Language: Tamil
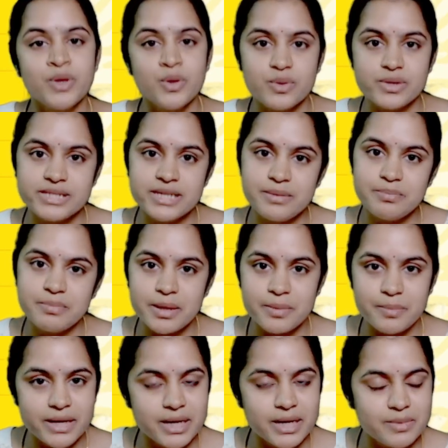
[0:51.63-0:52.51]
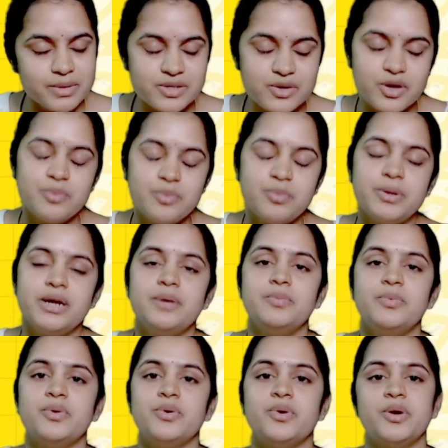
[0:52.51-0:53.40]
கொஸ்டின் பேப்பர் நம்ம சால்வ் பண்ண
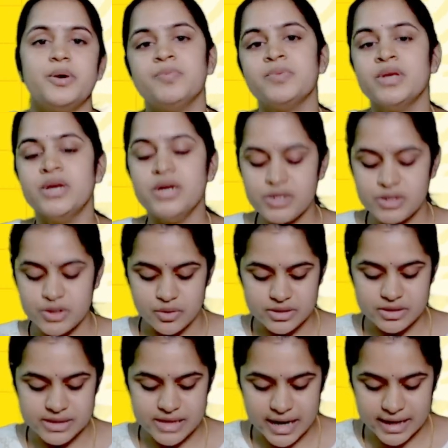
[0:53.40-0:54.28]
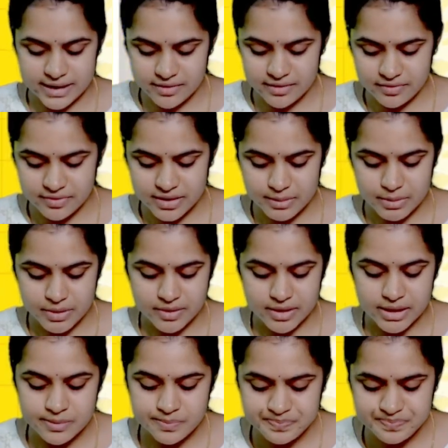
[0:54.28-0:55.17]
போகிறோம் ஸோ ஸ்டார்டிங் ஃப்ரம்
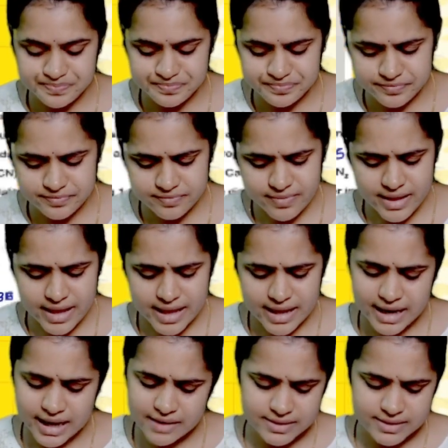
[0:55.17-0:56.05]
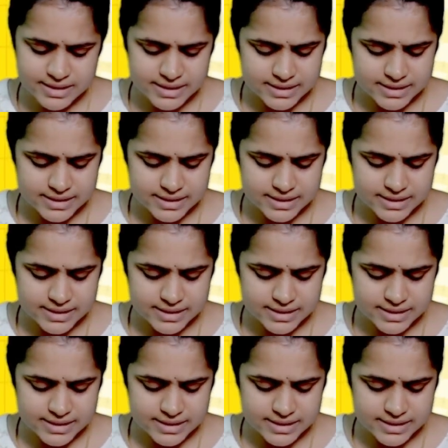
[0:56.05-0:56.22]
அவர் லெவன்த்